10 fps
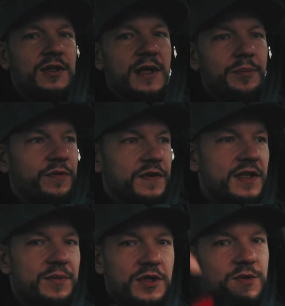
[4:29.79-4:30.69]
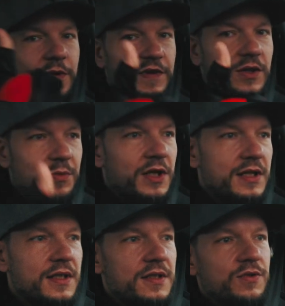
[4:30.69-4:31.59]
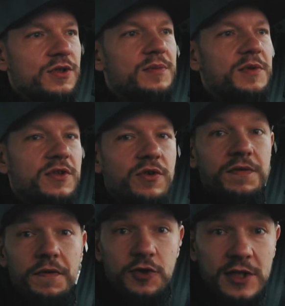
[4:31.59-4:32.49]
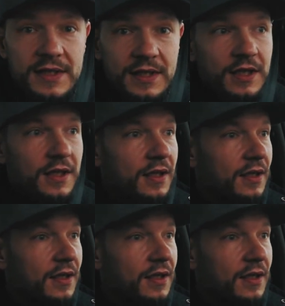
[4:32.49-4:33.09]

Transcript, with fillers: to tam powinny być powiadomienia z tych social mediów, wszystkich,